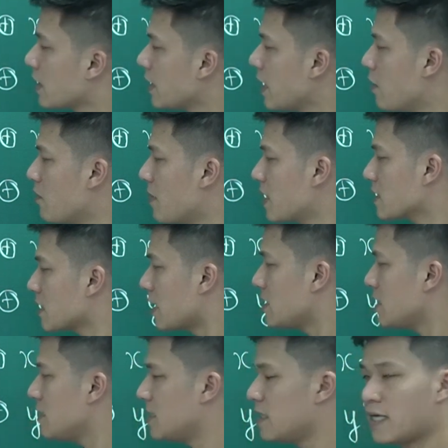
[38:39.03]
Đều mang giá
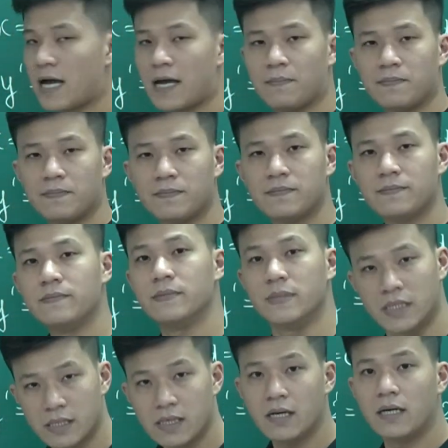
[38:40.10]
trị gì các em?
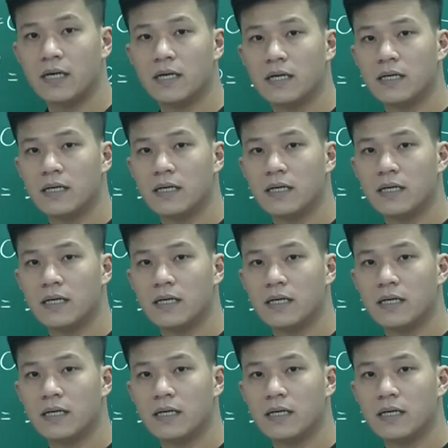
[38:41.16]
Dương.